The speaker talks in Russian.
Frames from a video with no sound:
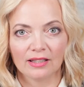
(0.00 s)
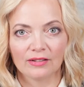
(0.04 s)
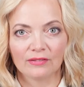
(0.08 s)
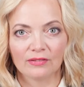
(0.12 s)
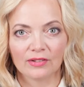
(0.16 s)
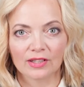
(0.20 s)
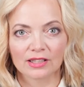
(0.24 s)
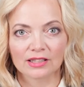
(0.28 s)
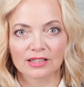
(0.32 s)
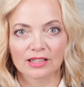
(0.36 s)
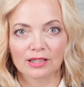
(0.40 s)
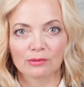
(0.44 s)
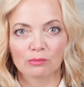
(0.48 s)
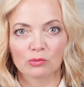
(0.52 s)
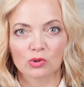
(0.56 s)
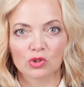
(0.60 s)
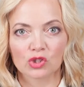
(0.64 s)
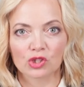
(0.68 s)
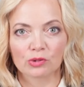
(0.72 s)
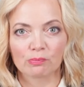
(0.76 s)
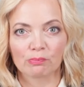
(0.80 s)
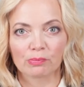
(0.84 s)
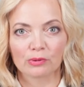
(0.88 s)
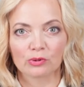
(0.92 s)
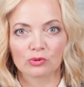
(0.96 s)
инвестор
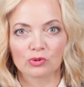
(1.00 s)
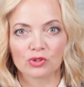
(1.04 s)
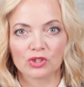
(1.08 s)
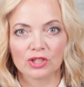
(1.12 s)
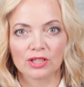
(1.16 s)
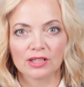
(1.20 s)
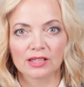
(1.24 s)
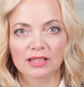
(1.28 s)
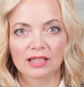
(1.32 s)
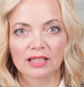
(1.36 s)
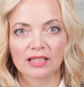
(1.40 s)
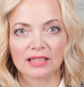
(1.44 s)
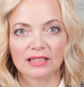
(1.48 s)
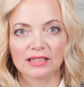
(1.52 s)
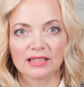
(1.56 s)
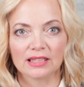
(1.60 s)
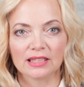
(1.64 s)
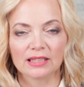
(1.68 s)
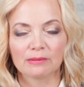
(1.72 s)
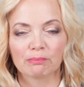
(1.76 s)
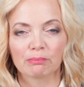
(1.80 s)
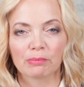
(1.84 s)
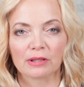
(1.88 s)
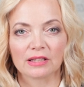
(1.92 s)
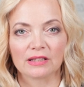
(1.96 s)
может получить
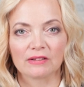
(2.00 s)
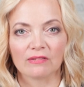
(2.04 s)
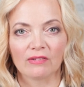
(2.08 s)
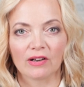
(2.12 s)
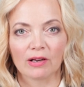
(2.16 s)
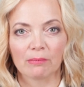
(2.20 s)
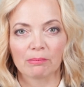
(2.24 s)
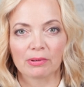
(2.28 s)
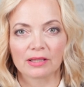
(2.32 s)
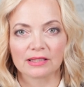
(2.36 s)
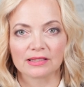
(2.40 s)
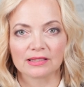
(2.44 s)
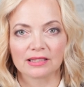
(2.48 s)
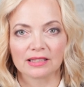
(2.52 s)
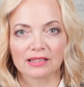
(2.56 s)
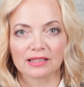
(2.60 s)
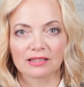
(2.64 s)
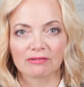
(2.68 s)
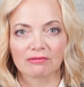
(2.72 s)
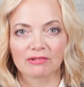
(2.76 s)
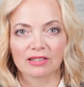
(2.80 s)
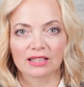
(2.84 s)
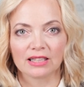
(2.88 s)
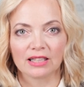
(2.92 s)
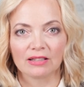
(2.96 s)
кредит по
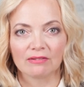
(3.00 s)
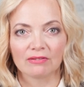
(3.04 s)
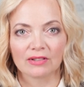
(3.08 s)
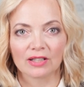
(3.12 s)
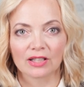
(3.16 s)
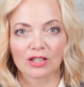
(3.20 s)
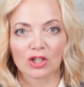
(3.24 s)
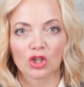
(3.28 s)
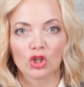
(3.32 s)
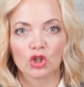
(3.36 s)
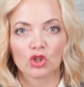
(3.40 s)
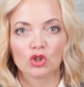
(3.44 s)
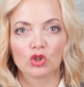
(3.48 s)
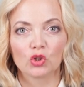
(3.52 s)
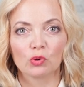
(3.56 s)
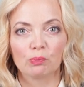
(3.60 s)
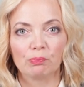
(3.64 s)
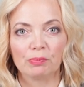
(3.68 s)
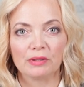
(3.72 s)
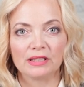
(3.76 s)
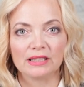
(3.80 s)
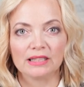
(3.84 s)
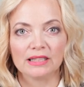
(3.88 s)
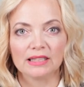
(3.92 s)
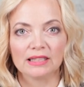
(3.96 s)
2% годовых, до
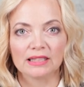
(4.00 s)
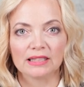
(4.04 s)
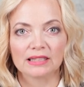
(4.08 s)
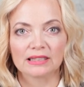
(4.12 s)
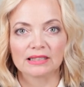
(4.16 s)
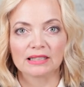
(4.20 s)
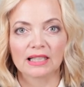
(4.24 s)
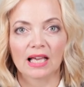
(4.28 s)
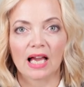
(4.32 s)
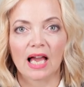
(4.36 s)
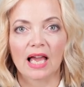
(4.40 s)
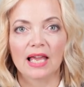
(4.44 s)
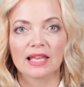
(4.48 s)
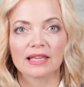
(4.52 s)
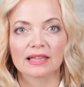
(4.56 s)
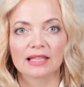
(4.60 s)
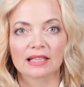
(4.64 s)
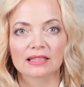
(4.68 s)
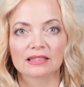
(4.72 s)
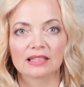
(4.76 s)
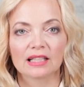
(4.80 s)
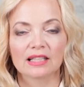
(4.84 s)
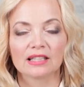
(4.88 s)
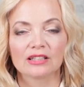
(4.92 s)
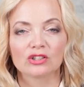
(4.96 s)
50, а
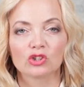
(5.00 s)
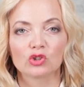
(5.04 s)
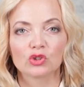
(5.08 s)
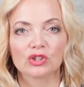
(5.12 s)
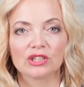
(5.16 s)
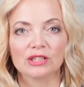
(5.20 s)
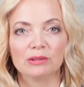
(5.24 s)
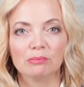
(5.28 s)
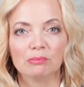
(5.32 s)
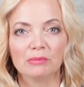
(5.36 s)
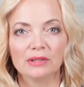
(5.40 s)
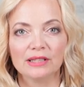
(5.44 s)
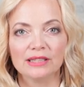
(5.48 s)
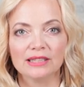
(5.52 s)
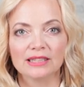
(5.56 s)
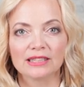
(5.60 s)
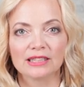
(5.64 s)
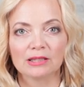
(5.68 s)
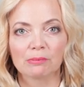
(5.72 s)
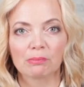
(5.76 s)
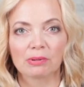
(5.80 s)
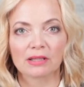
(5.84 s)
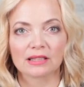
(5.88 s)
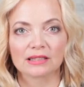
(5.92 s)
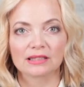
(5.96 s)
иногда и до
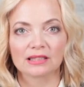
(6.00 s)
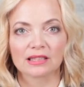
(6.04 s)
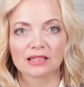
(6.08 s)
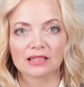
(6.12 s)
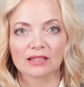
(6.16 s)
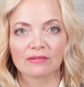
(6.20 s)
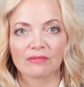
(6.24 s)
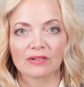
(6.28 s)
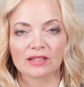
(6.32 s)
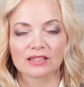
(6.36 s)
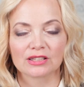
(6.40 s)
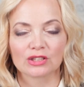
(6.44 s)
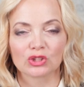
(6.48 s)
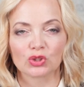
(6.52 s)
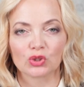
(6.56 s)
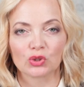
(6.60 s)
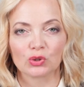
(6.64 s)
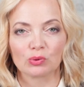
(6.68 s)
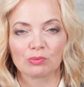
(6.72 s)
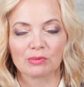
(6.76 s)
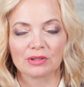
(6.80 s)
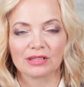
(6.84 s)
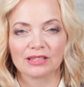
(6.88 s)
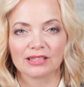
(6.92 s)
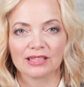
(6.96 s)
70% от
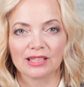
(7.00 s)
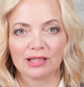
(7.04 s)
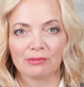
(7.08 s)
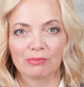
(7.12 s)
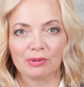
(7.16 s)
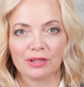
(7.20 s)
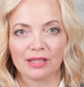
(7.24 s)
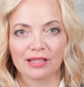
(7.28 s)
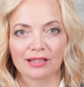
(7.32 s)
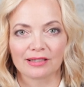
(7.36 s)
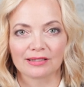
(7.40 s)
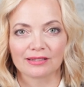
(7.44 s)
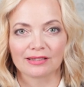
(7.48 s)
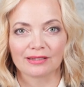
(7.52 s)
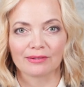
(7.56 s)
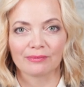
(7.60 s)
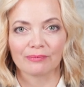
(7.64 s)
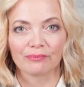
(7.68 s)
стоимости объекта.